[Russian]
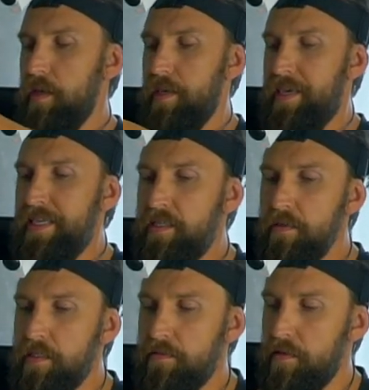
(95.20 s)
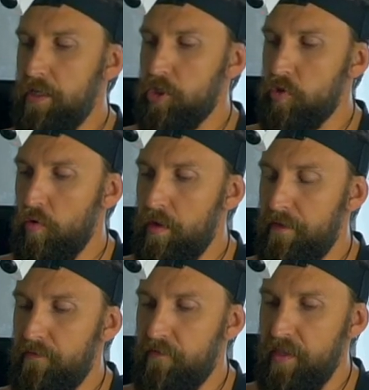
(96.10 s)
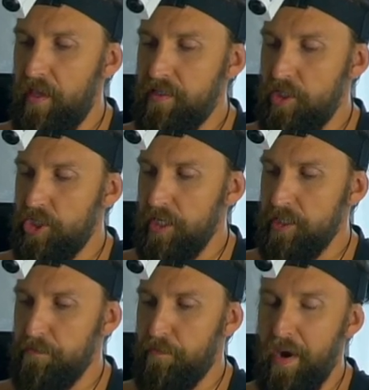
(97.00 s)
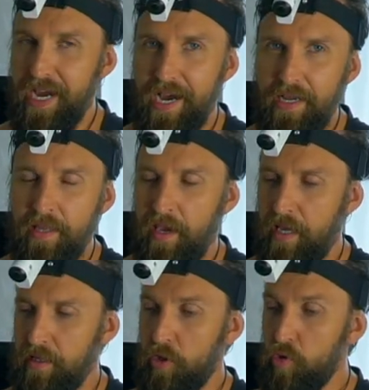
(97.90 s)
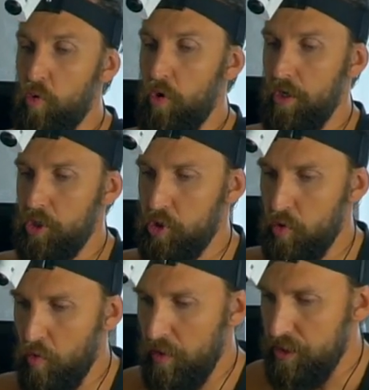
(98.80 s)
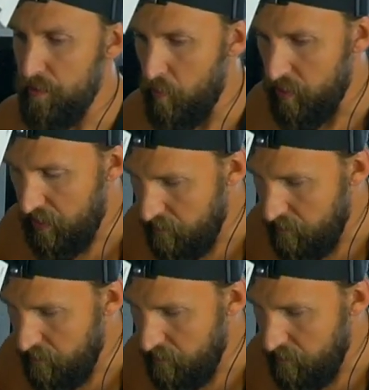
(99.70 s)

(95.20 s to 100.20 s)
Единственное, что в ней сейчас погано, это то, что, смотря